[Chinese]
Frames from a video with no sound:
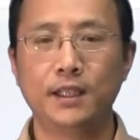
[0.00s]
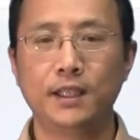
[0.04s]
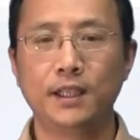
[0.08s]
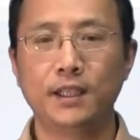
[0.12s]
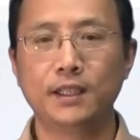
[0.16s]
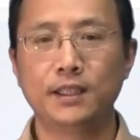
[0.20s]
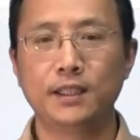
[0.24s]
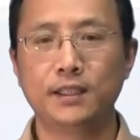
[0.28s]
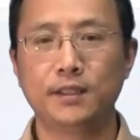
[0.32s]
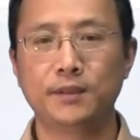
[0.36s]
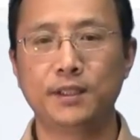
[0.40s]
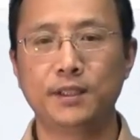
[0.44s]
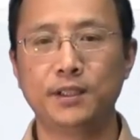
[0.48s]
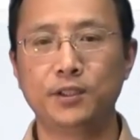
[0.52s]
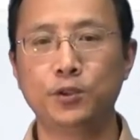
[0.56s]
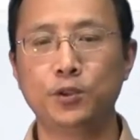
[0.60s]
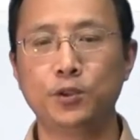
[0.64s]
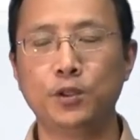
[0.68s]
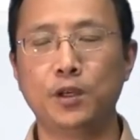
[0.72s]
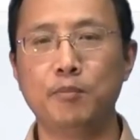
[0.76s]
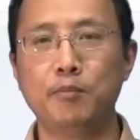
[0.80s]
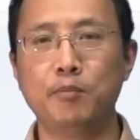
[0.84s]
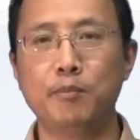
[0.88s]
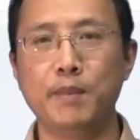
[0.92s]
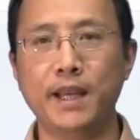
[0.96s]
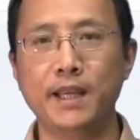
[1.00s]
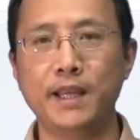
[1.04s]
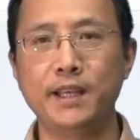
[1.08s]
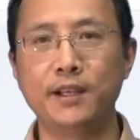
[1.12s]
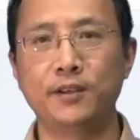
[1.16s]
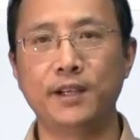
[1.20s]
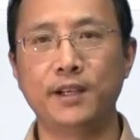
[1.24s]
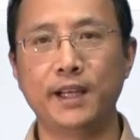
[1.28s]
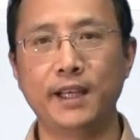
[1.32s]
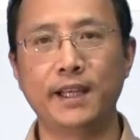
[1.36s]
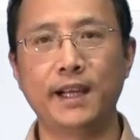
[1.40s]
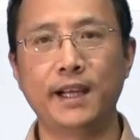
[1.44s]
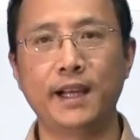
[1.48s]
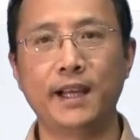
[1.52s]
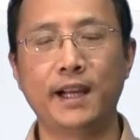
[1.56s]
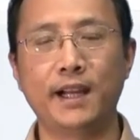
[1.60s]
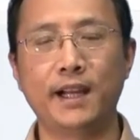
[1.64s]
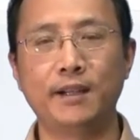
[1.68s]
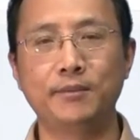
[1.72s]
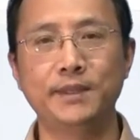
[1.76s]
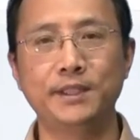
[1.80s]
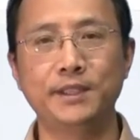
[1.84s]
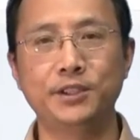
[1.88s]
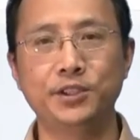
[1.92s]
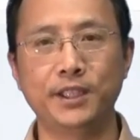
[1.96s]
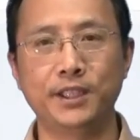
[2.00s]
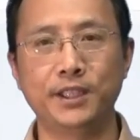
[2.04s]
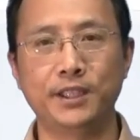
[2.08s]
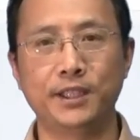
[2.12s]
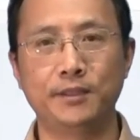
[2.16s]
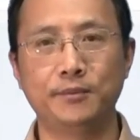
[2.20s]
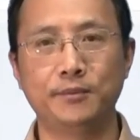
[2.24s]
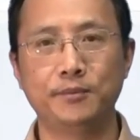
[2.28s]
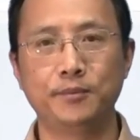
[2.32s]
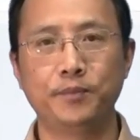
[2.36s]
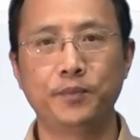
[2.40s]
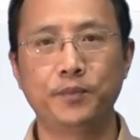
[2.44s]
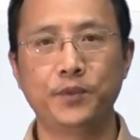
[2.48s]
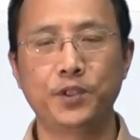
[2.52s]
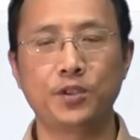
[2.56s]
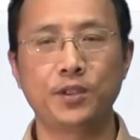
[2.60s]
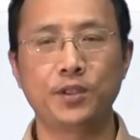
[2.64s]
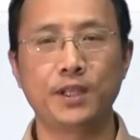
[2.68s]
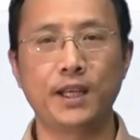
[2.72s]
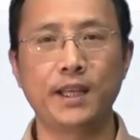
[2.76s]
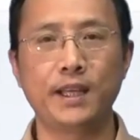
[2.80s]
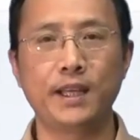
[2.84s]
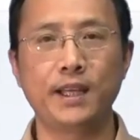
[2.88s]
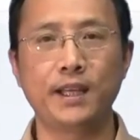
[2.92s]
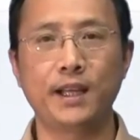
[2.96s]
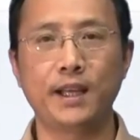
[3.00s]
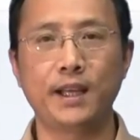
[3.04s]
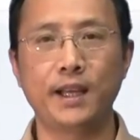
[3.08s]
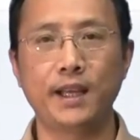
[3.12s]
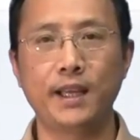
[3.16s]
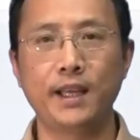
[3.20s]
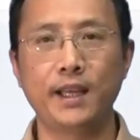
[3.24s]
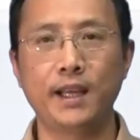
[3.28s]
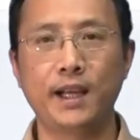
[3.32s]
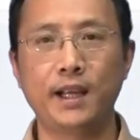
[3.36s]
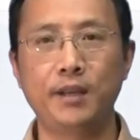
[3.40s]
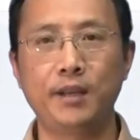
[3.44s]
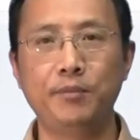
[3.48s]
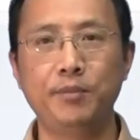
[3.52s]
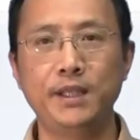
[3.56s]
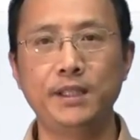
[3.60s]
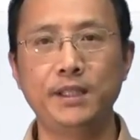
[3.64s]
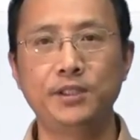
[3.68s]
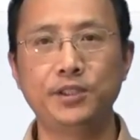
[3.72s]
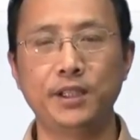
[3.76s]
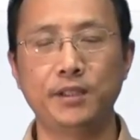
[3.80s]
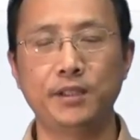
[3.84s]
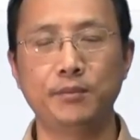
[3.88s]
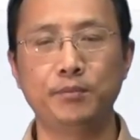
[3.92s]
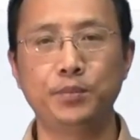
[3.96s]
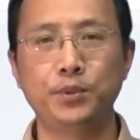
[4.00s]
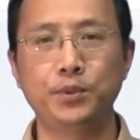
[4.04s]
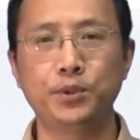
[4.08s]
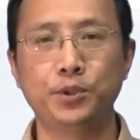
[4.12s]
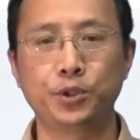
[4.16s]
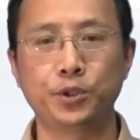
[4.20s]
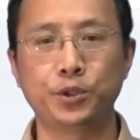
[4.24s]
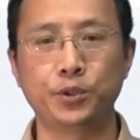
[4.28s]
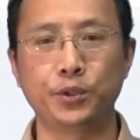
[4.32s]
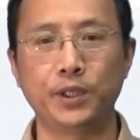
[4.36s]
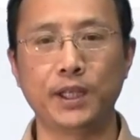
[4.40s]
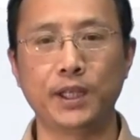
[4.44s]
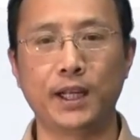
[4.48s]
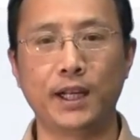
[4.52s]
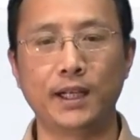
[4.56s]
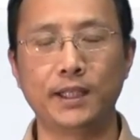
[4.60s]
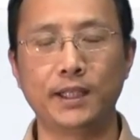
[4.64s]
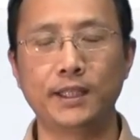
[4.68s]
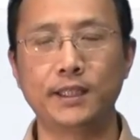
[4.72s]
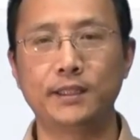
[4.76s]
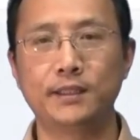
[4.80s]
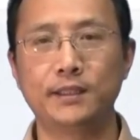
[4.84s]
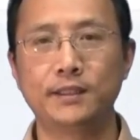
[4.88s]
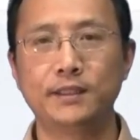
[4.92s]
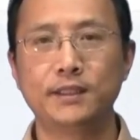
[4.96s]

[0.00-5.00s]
那么如果没有 a i r b j 的，就是 a a i b j 不属于 r 的，